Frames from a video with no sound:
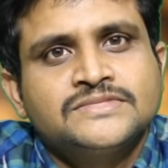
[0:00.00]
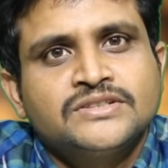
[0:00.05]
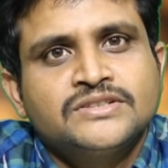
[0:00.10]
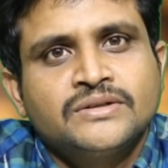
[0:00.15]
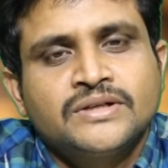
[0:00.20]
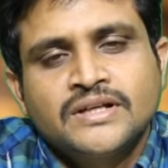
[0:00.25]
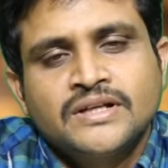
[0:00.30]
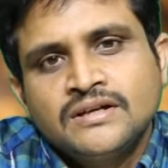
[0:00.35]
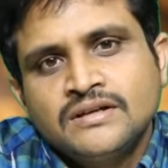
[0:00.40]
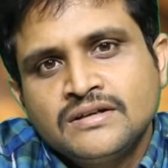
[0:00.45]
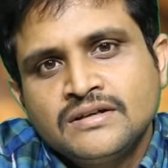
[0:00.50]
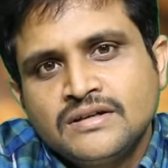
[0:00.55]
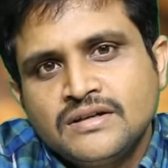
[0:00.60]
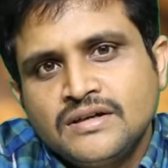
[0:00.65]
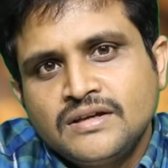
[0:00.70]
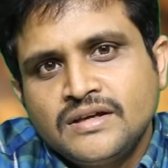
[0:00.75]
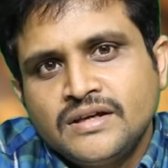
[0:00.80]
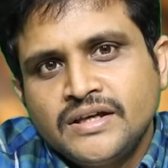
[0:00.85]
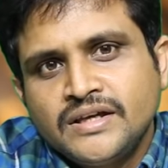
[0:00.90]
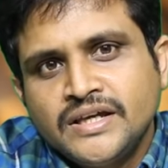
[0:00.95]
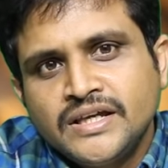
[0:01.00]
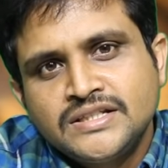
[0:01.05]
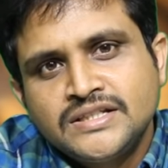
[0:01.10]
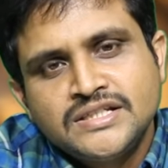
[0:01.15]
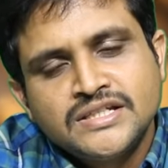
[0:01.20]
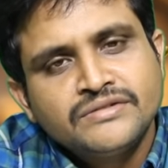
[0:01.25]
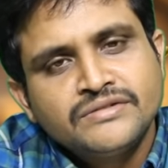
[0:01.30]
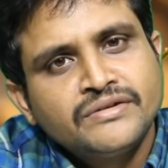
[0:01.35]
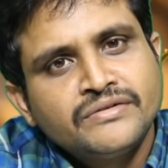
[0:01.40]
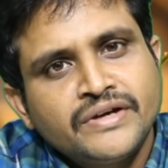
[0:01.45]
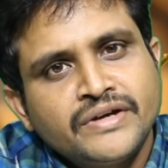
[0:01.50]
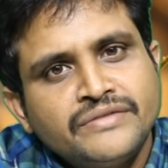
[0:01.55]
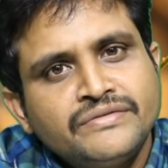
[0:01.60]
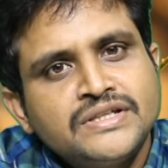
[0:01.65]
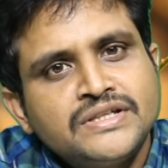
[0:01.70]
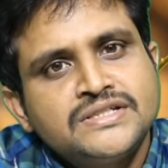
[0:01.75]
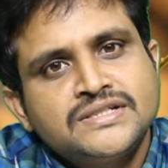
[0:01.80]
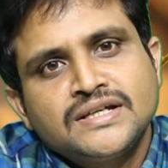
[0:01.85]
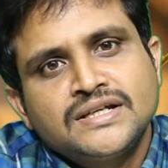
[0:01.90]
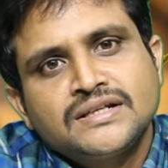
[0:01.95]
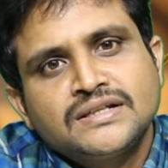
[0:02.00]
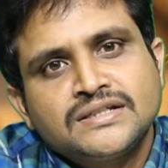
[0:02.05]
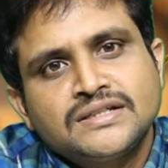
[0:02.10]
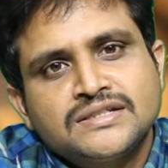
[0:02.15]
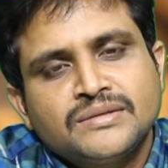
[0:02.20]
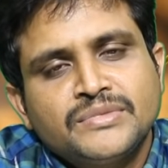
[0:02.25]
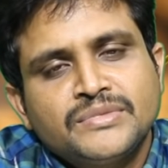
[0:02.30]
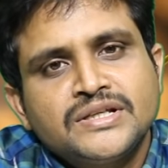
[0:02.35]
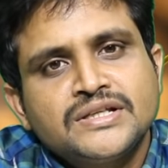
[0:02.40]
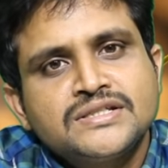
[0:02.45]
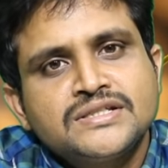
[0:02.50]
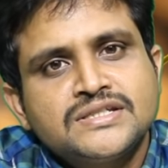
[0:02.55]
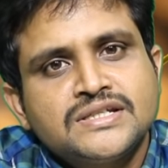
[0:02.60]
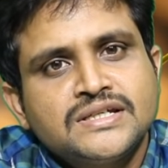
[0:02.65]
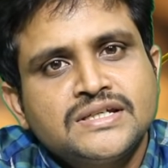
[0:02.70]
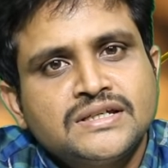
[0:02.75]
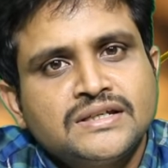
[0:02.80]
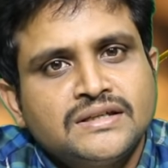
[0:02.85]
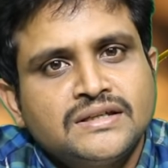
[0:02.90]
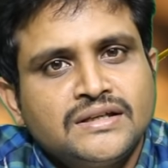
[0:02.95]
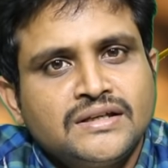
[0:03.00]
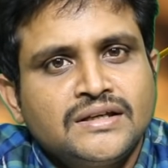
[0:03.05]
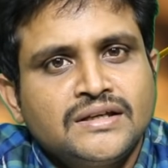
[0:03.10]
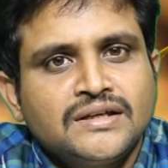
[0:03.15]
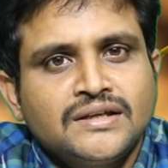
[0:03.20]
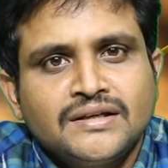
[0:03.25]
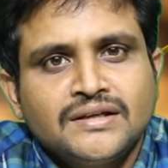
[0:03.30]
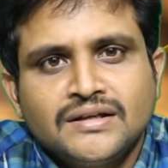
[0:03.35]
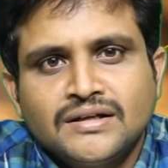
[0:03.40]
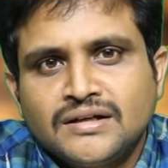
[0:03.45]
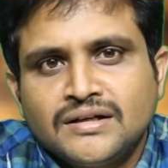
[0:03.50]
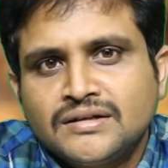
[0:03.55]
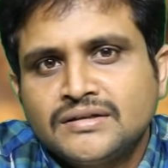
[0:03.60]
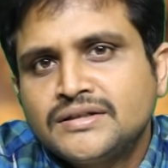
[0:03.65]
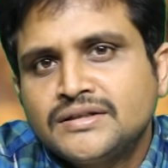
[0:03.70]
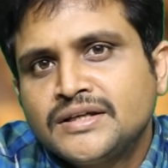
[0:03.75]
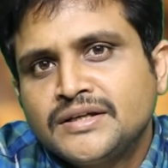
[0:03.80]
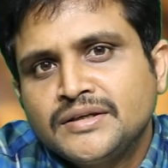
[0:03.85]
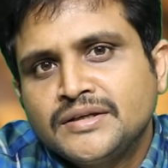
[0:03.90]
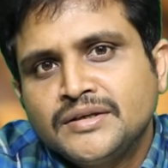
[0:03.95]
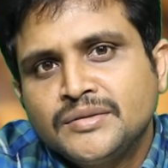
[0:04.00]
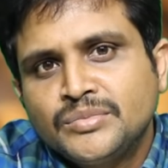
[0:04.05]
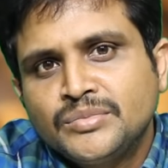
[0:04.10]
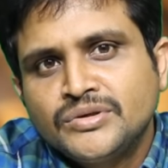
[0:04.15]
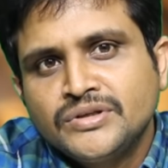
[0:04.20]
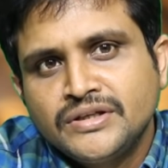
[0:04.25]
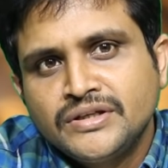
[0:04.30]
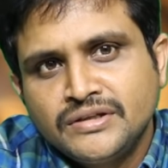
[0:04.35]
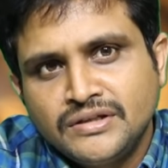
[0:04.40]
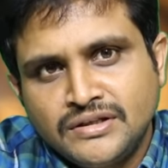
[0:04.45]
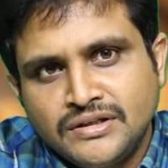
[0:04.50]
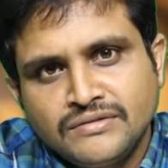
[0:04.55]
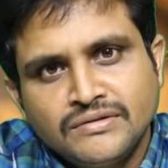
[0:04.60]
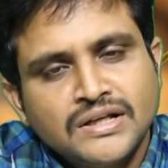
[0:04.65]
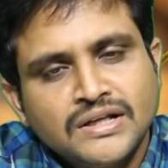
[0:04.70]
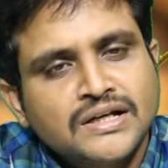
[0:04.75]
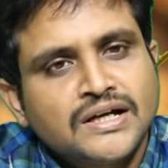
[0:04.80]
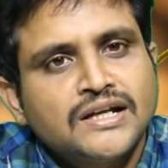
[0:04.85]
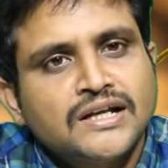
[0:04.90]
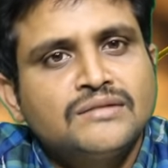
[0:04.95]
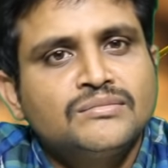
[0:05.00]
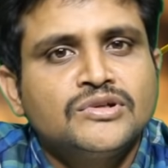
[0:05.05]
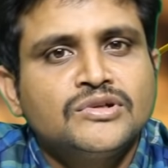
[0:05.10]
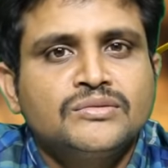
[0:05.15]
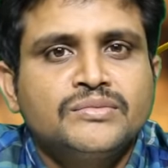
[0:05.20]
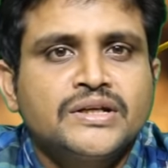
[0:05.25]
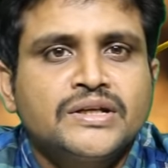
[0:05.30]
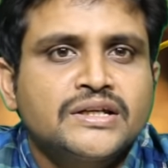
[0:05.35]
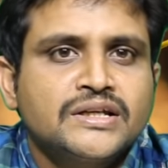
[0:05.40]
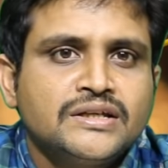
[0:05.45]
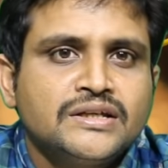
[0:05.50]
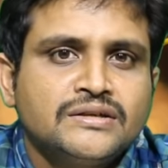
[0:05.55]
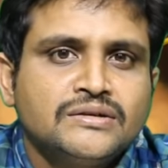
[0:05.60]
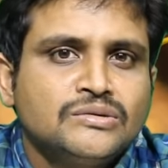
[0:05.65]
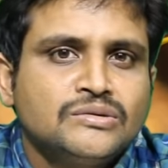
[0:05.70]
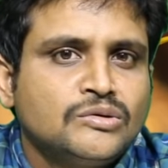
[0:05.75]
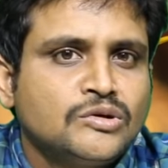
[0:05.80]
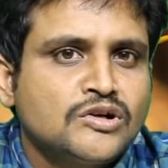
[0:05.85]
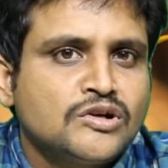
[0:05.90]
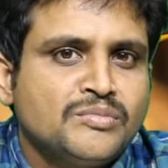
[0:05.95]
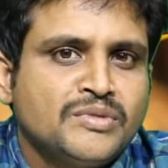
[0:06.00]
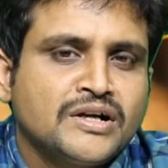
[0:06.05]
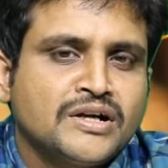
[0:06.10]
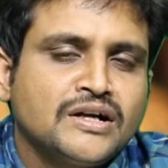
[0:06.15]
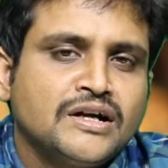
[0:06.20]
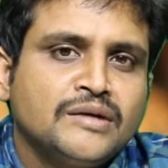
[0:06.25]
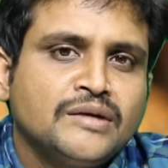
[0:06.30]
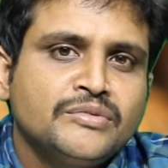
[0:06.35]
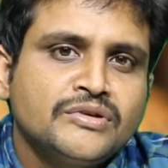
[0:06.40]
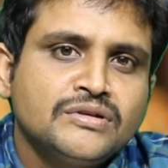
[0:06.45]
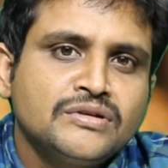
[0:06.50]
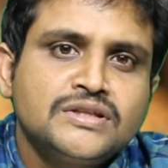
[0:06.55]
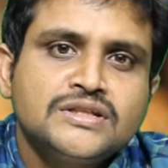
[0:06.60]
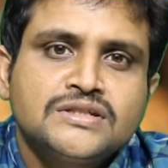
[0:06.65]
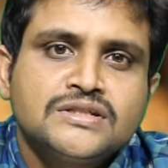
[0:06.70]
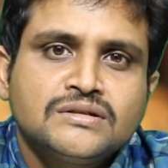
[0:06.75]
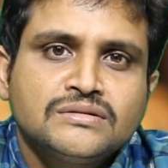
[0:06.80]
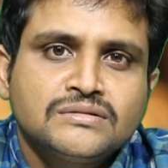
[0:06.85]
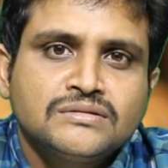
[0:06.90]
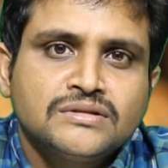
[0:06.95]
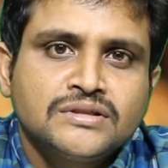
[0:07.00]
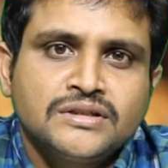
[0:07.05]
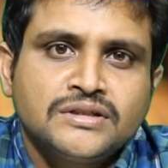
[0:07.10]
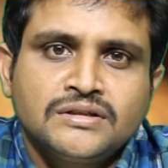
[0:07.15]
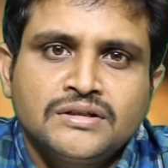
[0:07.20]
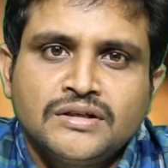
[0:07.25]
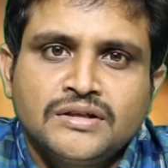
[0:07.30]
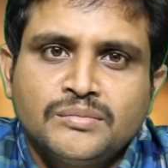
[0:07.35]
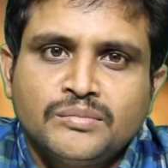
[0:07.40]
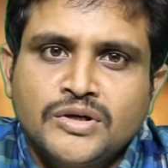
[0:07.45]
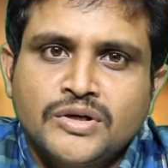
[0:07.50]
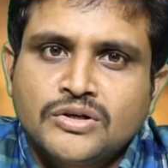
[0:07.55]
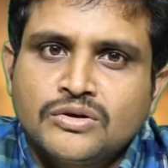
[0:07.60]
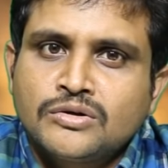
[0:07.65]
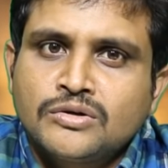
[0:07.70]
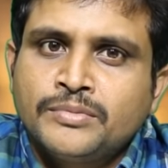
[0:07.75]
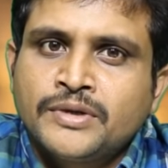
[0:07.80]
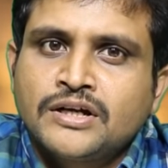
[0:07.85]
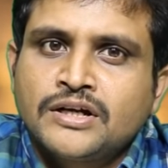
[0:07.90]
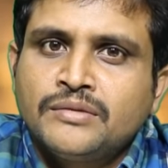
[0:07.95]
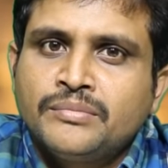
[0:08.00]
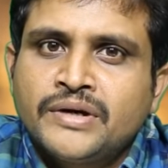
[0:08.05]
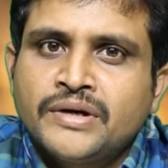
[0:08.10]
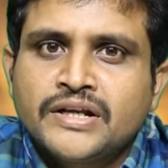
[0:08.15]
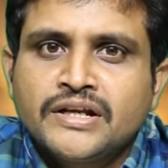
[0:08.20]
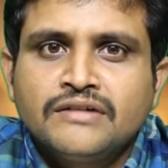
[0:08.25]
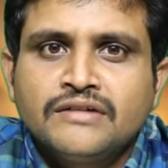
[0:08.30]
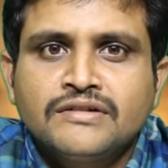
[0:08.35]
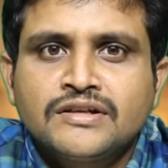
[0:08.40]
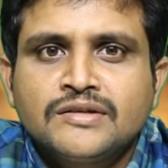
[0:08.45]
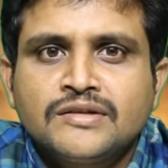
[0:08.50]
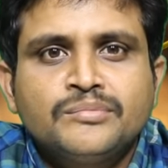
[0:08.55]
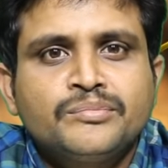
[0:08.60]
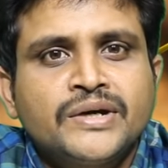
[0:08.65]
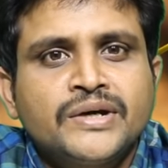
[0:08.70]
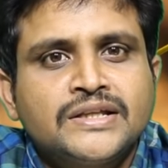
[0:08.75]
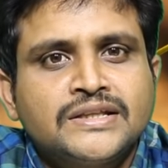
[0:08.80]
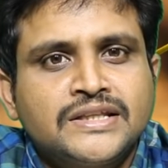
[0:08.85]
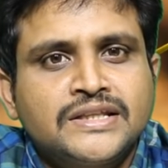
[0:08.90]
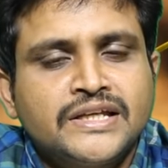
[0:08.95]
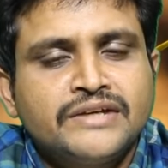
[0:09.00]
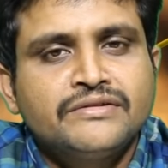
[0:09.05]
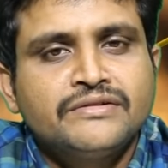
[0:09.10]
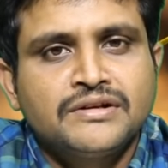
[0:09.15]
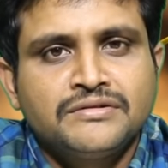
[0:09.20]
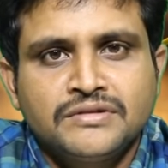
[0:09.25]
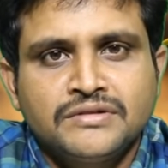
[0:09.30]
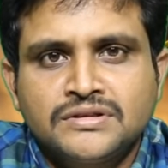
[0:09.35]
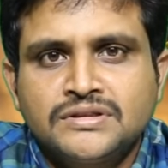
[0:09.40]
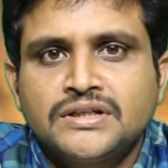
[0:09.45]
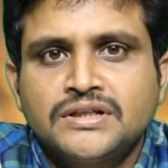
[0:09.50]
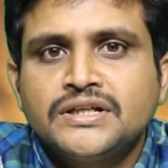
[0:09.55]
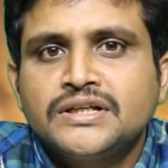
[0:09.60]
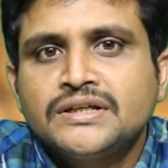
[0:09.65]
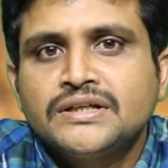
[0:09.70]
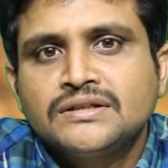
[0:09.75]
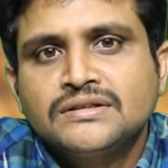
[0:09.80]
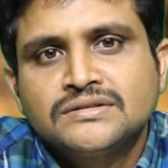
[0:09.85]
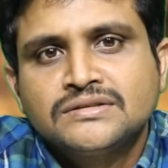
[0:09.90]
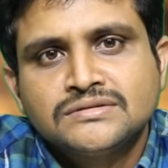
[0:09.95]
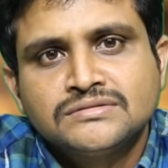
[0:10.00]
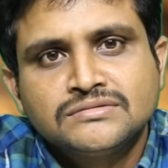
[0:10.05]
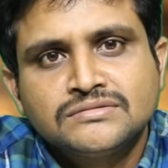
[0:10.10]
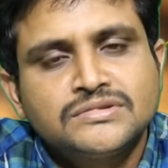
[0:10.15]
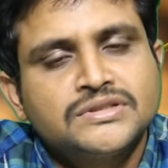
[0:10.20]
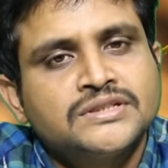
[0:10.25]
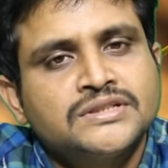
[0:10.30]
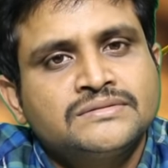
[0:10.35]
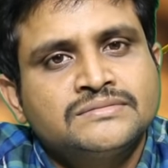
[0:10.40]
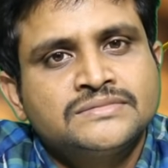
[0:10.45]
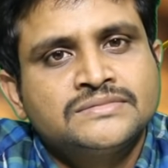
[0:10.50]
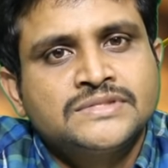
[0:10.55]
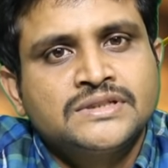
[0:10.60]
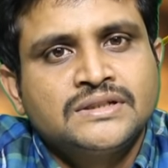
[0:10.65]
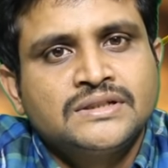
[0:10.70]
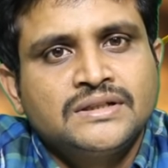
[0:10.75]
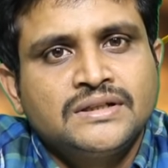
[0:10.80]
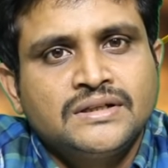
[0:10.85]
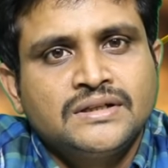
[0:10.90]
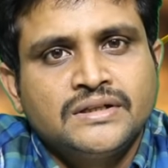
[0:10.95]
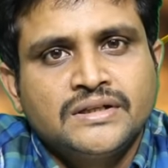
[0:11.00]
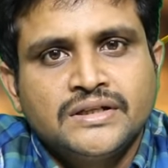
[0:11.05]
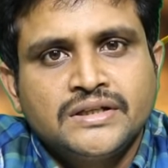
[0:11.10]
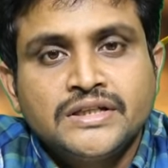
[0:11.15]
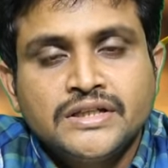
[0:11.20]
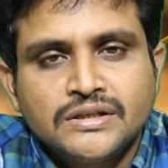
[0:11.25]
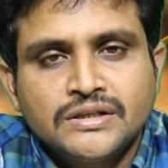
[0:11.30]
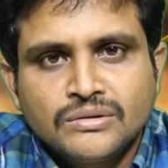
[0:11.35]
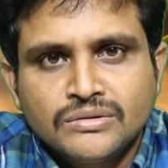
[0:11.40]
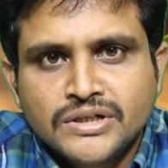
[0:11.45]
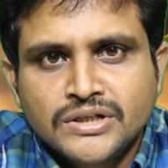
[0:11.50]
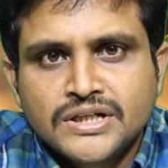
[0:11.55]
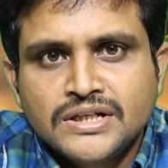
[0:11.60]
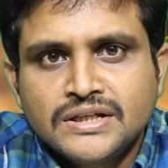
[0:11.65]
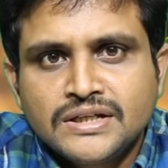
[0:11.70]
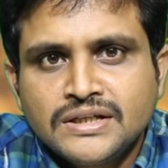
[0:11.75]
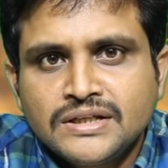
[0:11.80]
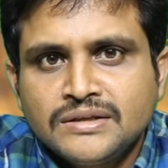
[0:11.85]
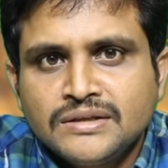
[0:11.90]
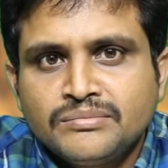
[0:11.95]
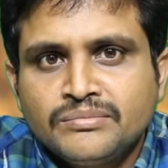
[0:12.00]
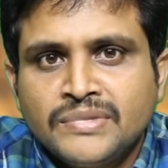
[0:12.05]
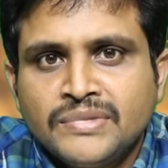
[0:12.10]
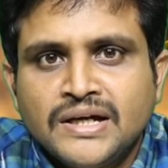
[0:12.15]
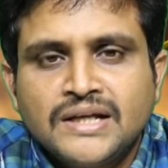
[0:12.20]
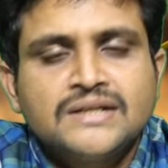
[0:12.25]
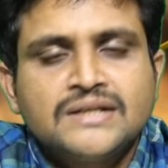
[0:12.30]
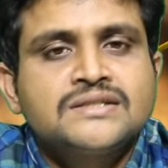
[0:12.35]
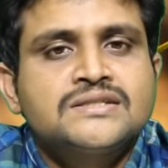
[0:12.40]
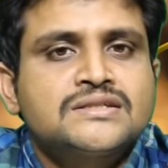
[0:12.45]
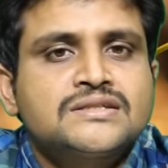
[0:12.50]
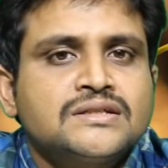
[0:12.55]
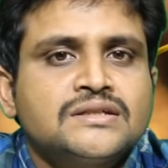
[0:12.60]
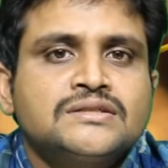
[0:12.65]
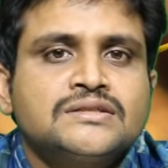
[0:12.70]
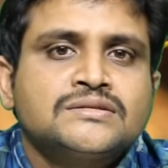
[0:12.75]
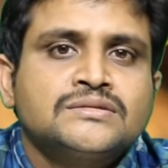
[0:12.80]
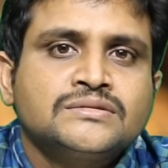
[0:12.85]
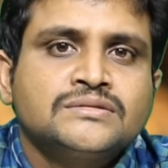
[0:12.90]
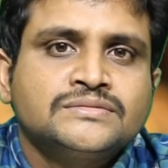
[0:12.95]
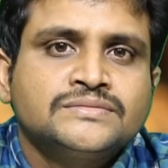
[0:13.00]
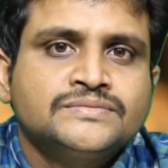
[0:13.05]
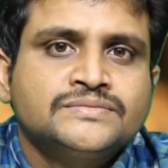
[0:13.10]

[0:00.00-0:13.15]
ఓకేనా ఈ జీవ వైవిధ్యానికి సంబంధించి అంటే ఇప్పుడు ఇటీవల కాలంలో మనకి ఒక పక్క అభివృద్ధి జరుగుతుంది మరొక పక్క పర్యావరణంపై తీవ్ర ఒత్తిడి ఉంది ఈ రెండింటిని బ్యాలెన్స్ చేస్తూ